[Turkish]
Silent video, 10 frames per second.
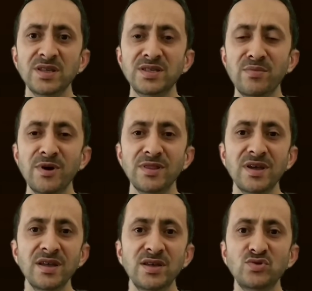
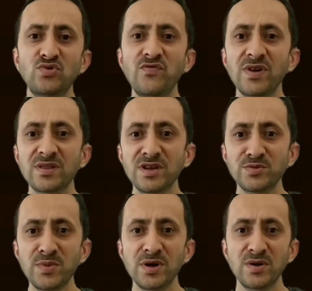zamanla
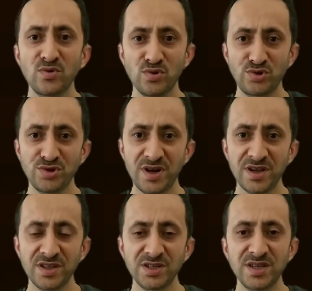sülfatlaşma oluşuyor
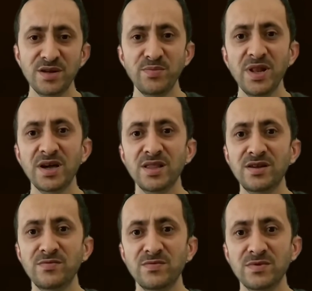arkadaşlar.
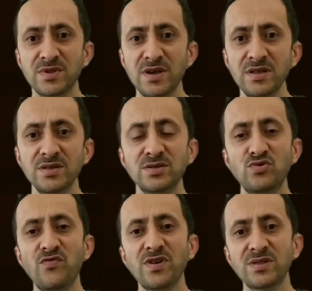Plakalarda
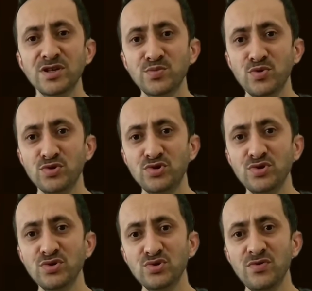sülfatlaşma
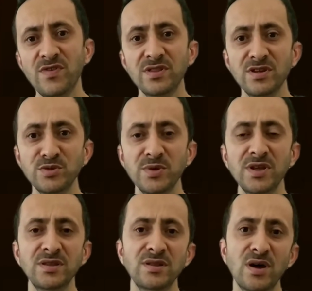oluşuyor.
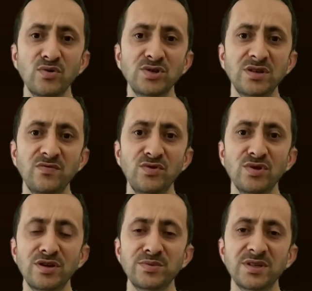Sülfatlaşmadan da daha önceki
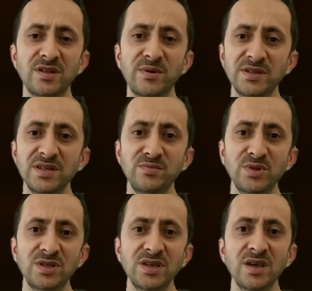videolarımızda da
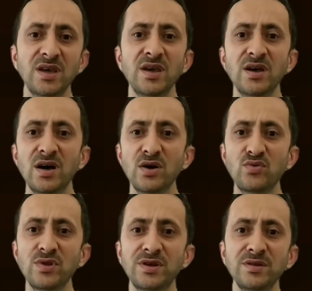bahsetmiştik.
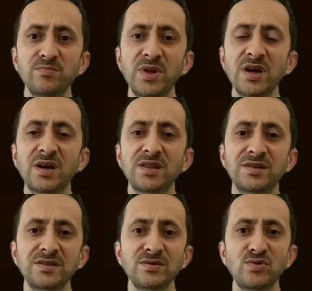Akülerin
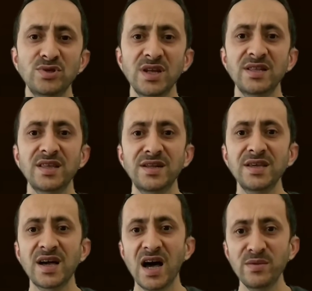plakalarının
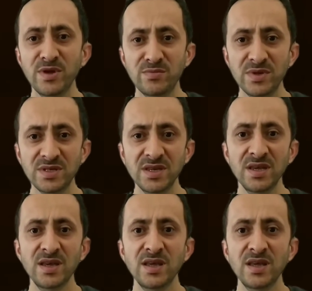özelliklerini kaybetmesi,